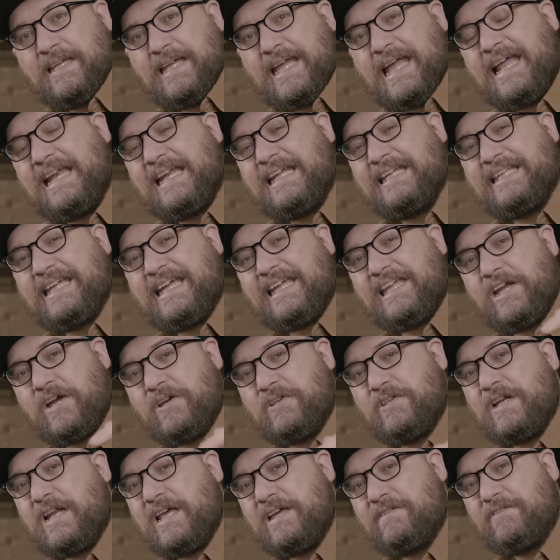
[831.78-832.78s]
À l'intérieur
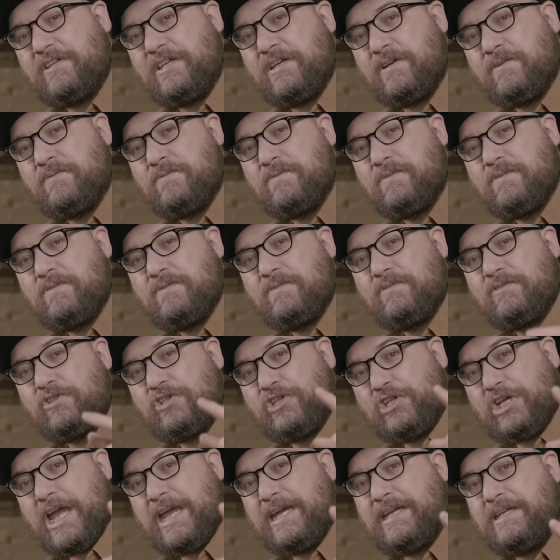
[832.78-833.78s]
de l'avion,
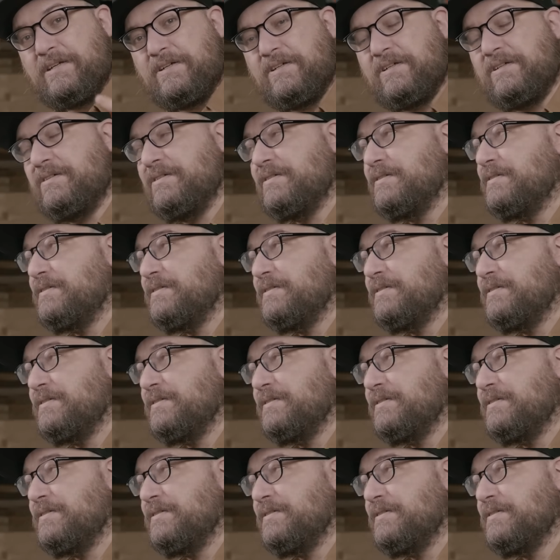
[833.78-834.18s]
China.